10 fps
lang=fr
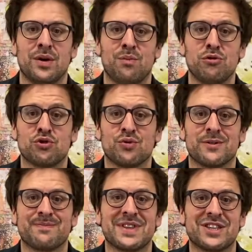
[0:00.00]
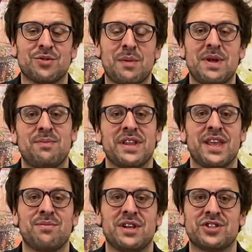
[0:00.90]
Bonjour, je m'appelle
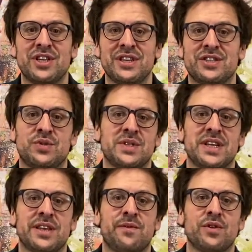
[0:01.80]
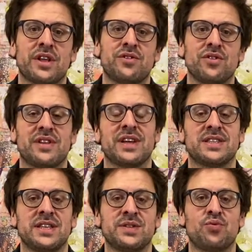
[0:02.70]
Patrick Malger et je suis un des fondateurs de
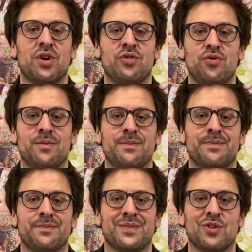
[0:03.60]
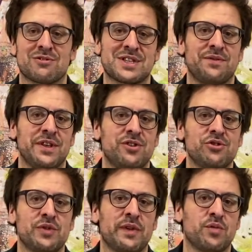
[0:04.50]
TaxX.lu. Dans cette vidéo,
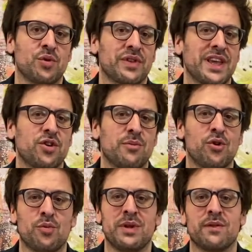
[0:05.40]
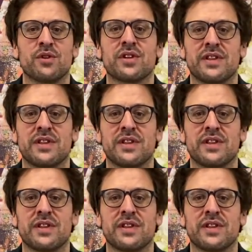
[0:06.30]
je vais vous montrer comment remplir votre